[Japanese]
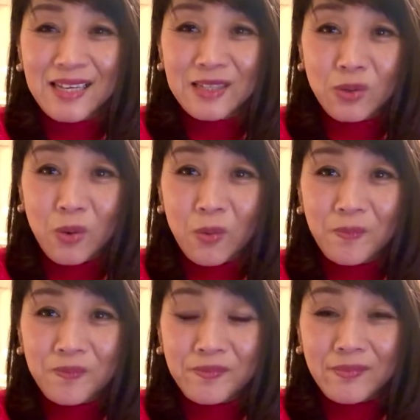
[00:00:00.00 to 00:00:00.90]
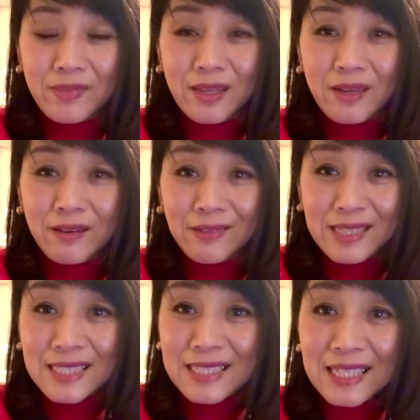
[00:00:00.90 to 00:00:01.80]
そう
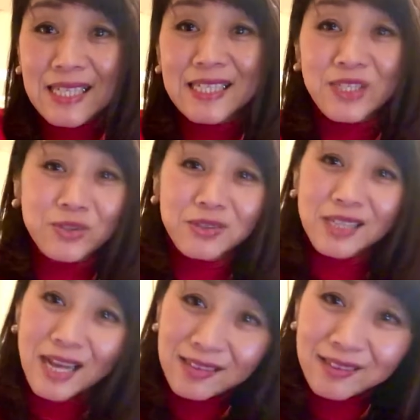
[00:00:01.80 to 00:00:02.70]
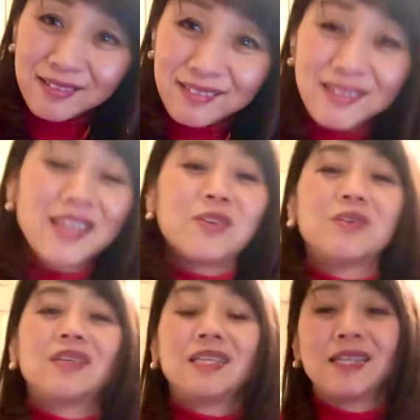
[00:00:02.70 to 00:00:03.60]
私何々するんだって
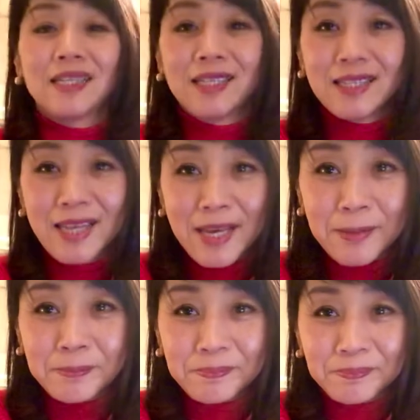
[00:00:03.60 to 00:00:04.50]
いう言い方で